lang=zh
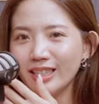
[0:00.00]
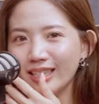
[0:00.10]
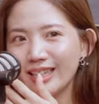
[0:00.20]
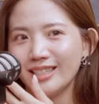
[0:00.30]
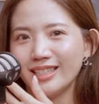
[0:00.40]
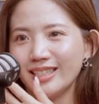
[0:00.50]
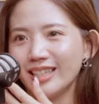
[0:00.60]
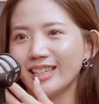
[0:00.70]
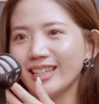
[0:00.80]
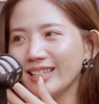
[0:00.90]
生历史
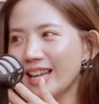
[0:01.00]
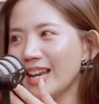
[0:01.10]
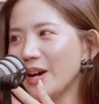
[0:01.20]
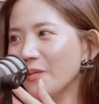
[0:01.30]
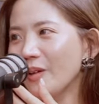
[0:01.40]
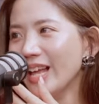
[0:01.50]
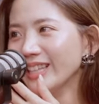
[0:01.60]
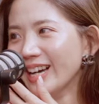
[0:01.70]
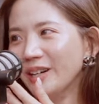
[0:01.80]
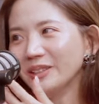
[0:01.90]
新低，才两万。
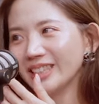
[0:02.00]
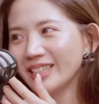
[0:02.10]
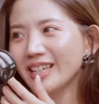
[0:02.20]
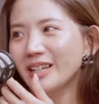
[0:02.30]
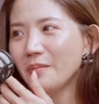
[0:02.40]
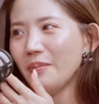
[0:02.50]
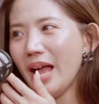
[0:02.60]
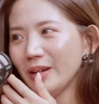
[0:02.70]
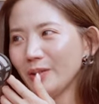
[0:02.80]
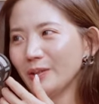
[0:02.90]
然后我
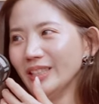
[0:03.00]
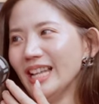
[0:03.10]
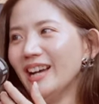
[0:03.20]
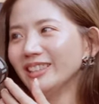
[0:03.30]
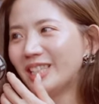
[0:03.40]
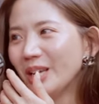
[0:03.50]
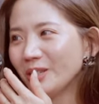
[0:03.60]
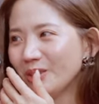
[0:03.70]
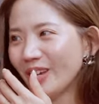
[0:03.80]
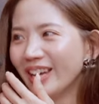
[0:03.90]
八月我拿到
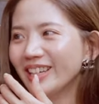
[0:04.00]
薪水，